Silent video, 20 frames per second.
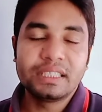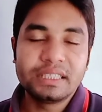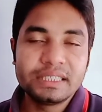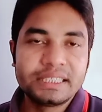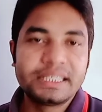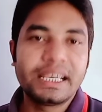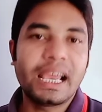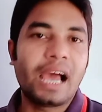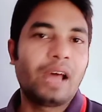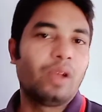
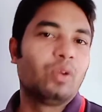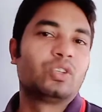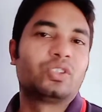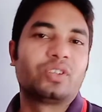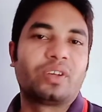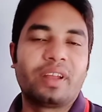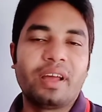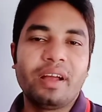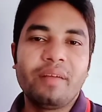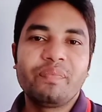যে
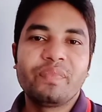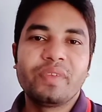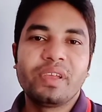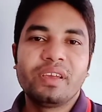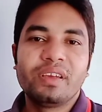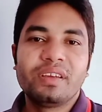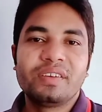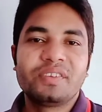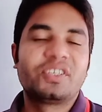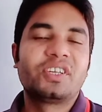আলোচনা
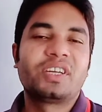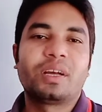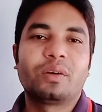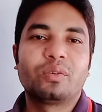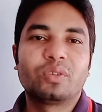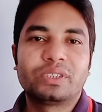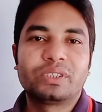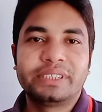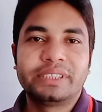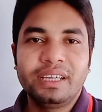সেটা
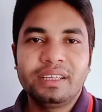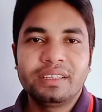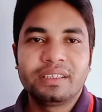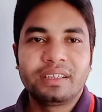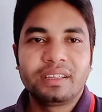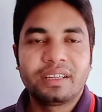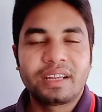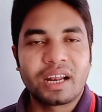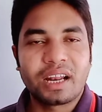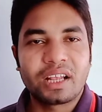হচ্ছে
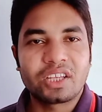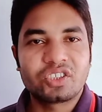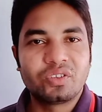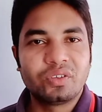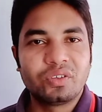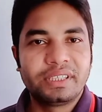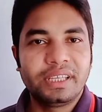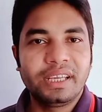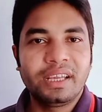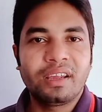
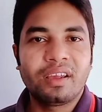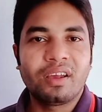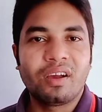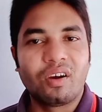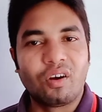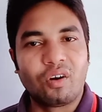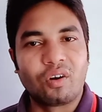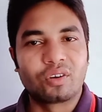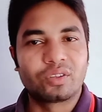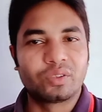রাজনৈতিক
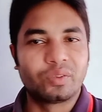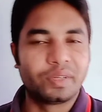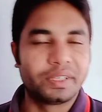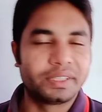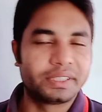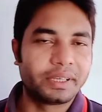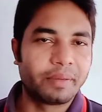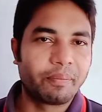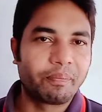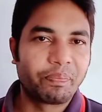
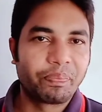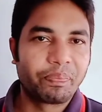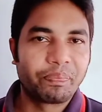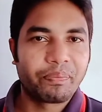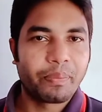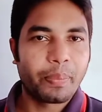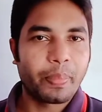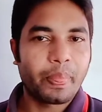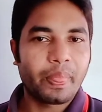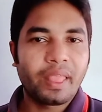অর্থনীতি
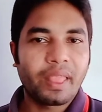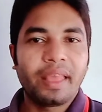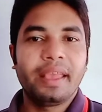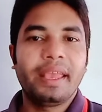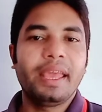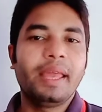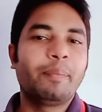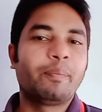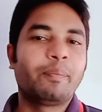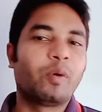
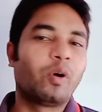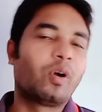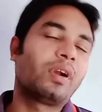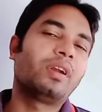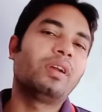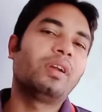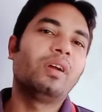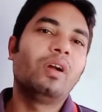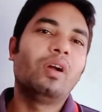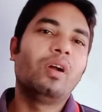এরপর
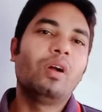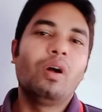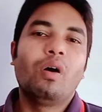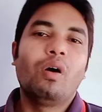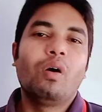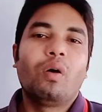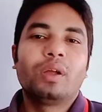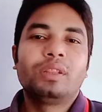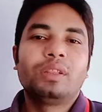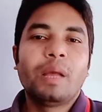
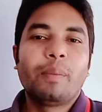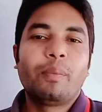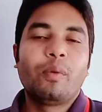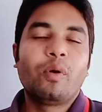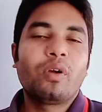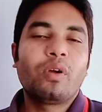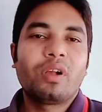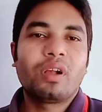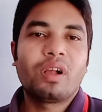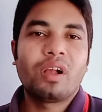অধ্যাপক
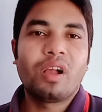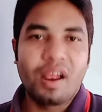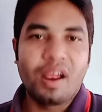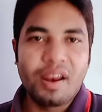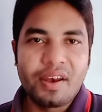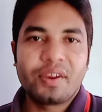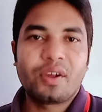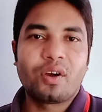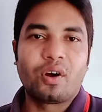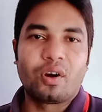
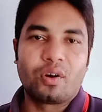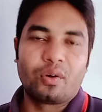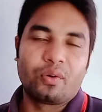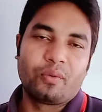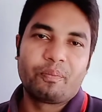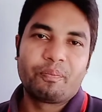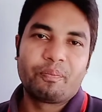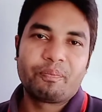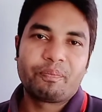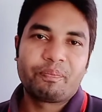রিকার্ডো
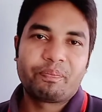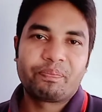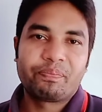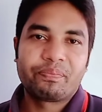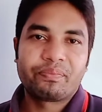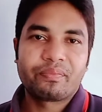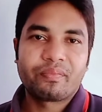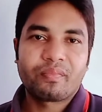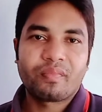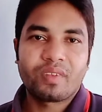
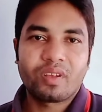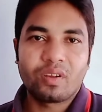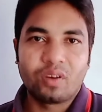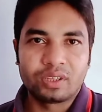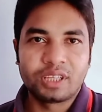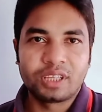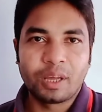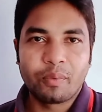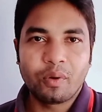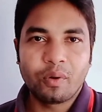
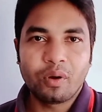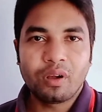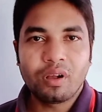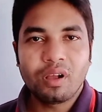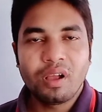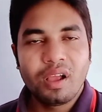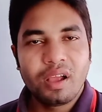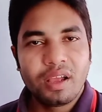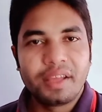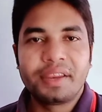অধ্যাপক
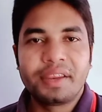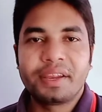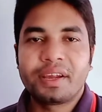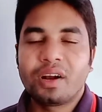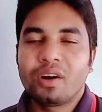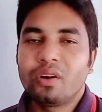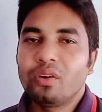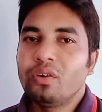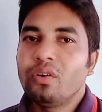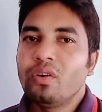
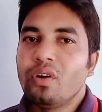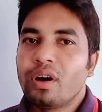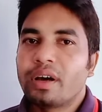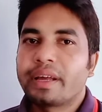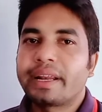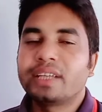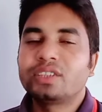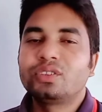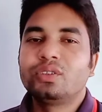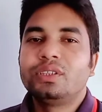রিকার্ডো
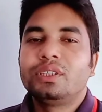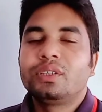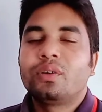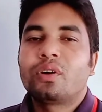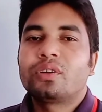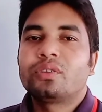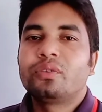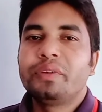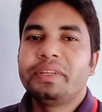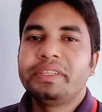রাজনৈতিক
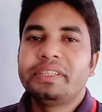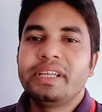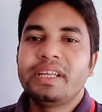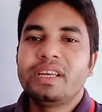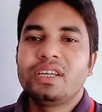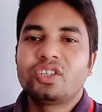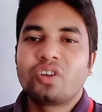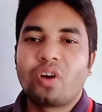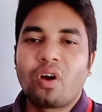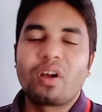অর্থনীতির
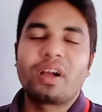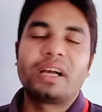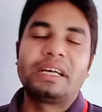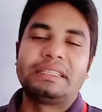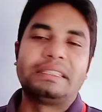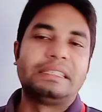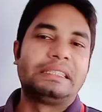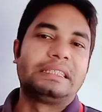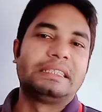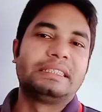সংজ্ঞা
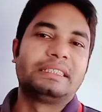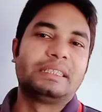দিতে যে